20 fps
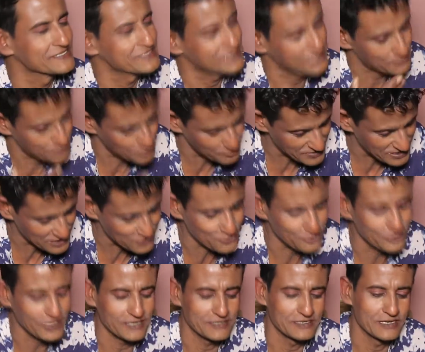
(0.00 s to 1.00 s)
তারপর ব্যস্ত
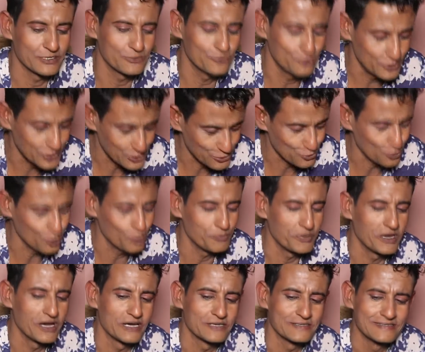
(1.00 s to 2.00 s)
যাত্রা দৈনিক
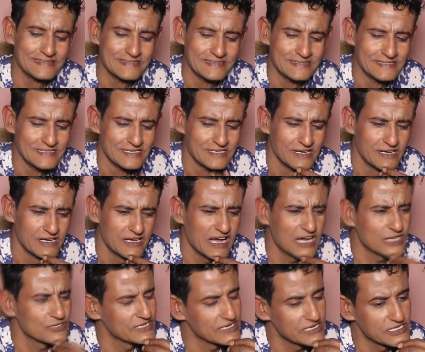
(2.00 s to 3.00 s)
তোলপাড়
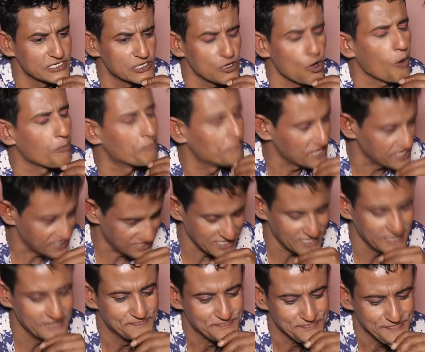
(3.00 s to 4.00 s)
আর সিঙ্গেল ছিল অববিট
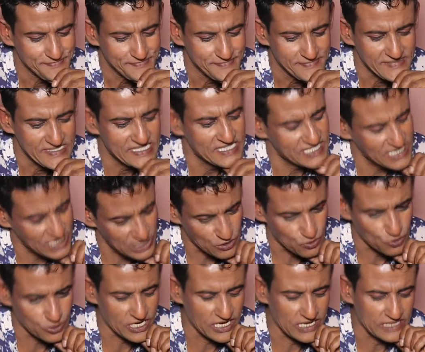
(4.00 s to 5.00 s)

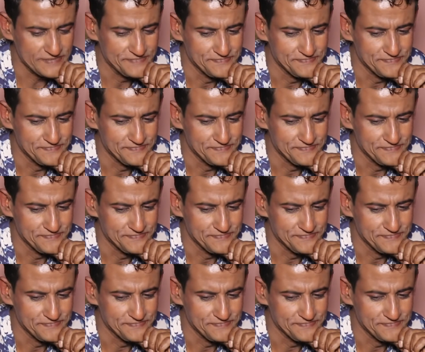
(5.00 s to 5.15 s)
চিলেকোঠা